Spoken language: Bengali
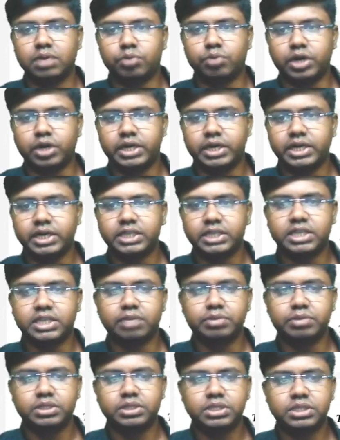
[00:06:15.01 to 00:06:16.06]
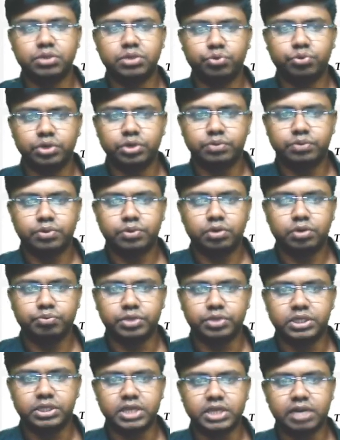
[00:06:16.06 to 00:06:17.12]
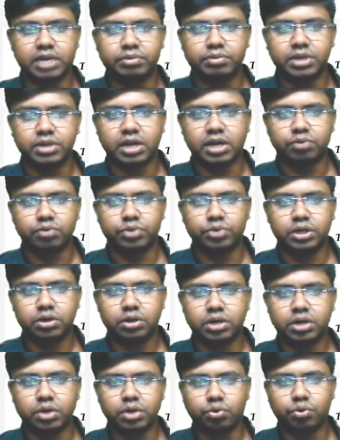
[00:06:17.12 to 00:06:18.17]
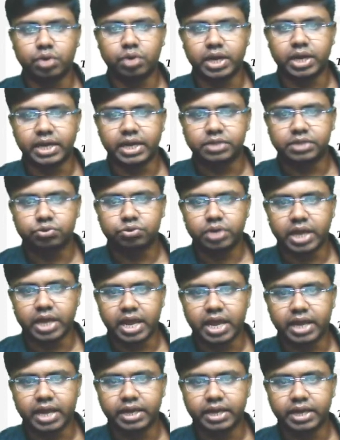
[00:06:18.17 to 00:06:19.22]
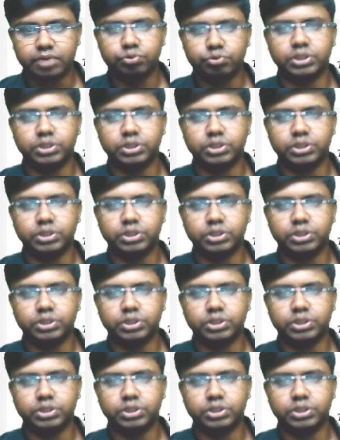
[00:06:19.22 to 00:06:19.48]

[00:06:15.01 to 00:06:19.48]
ভলেন্টারি সার্ভিস ওয়েস্ট বেঙ্গল পুলিশ শ্যাল বি ক্যালকুলেটেড অ্যাজ অন এক এক দু